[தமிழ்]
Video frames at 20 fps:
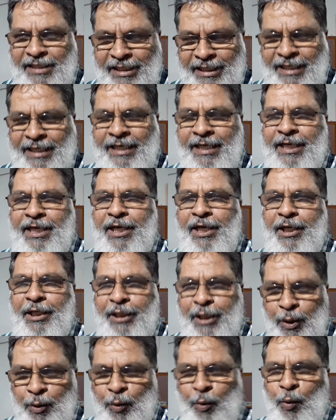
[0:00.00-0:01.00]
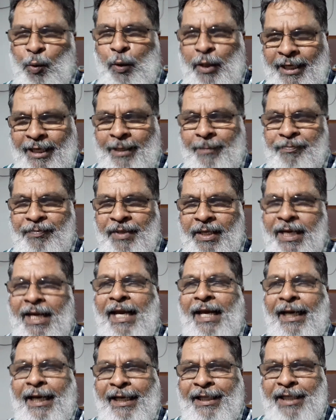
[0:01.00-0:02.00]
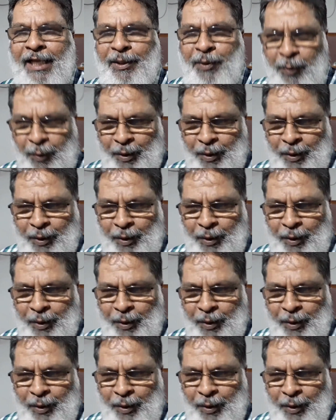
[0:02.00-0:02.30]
ஜி யூடி இந்த